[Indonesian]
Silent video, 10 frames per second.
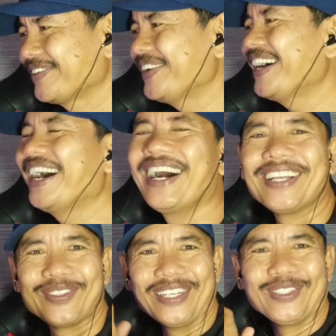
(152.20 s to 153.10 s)

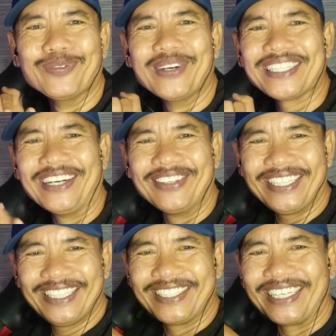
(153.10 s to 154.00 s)
wah sudah jumpa
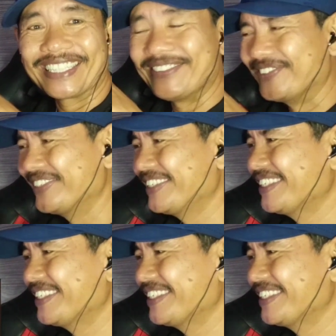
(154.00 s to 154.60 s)
sahabat sudah ketemu